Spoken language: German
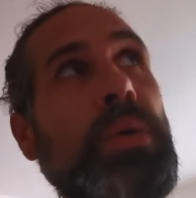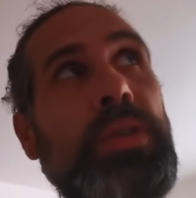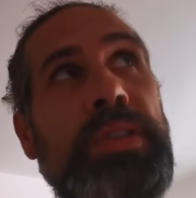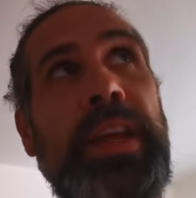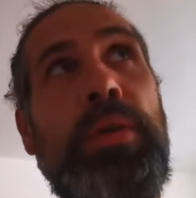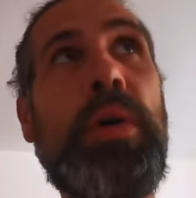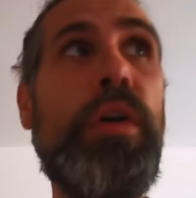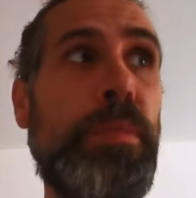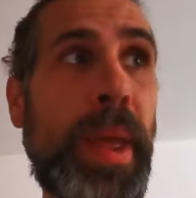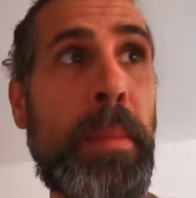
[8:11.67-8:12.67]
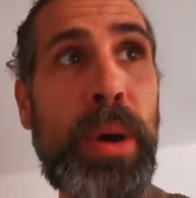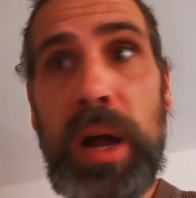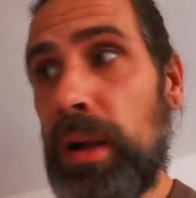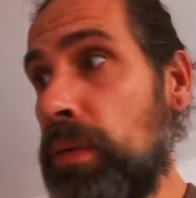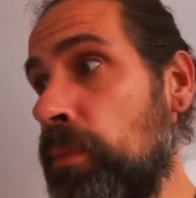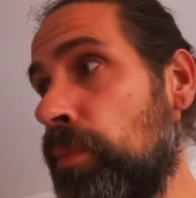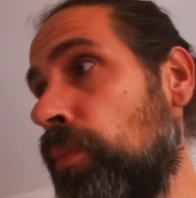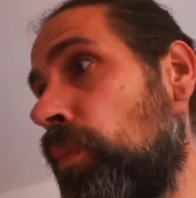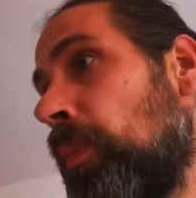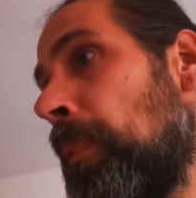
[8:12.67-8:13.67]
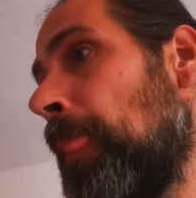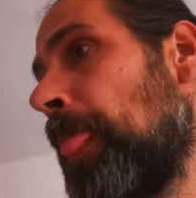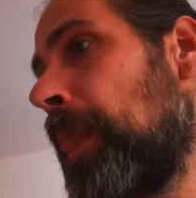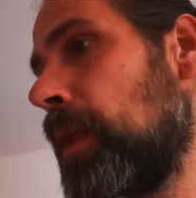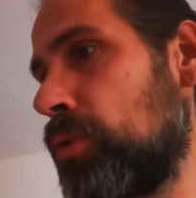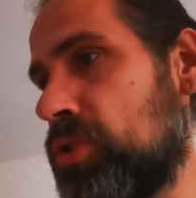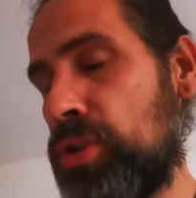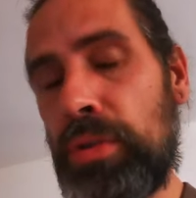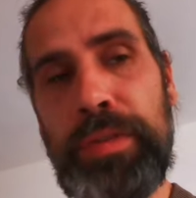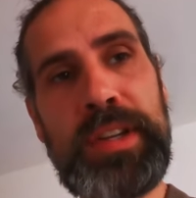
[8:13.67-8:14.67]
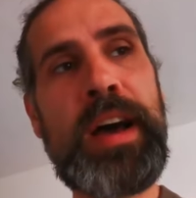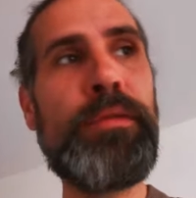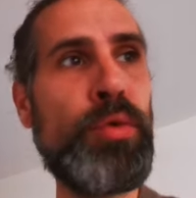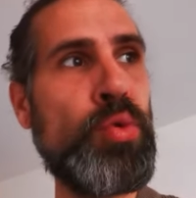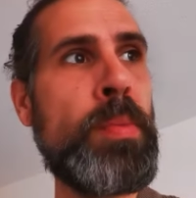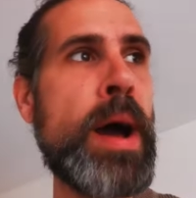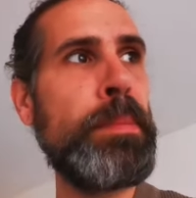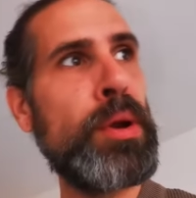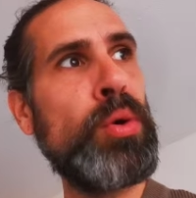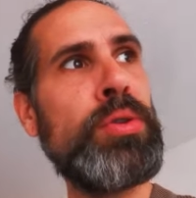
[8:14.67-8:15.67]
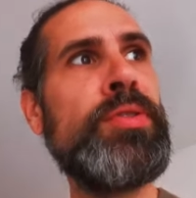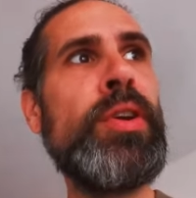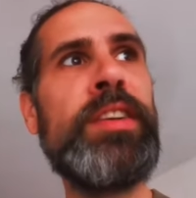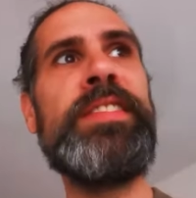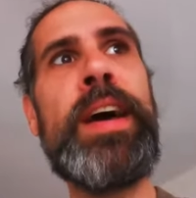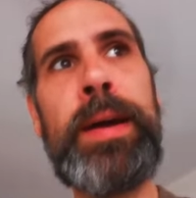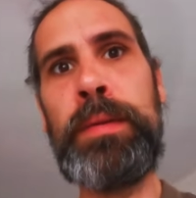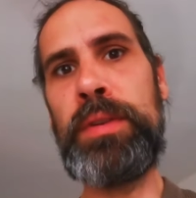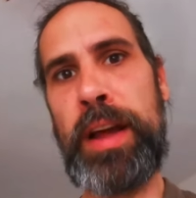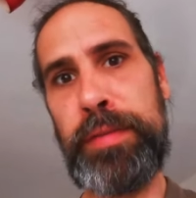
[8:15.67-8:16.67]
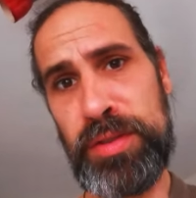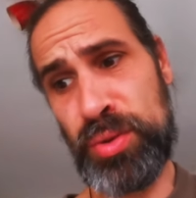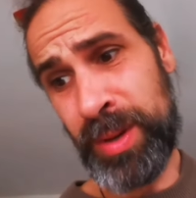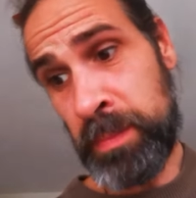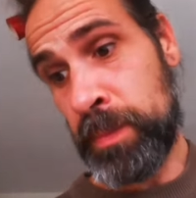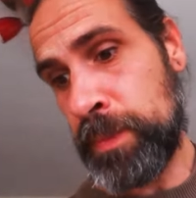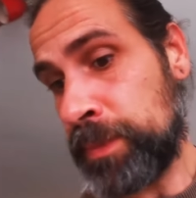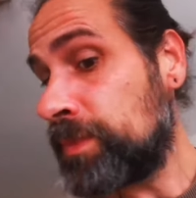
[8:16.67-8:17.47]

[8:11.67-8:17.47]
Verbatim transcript: Noch 10 Euro auf PayPal. Den nutze ich noch für Datenvolumen, Upload, solche Sachen, Livestream.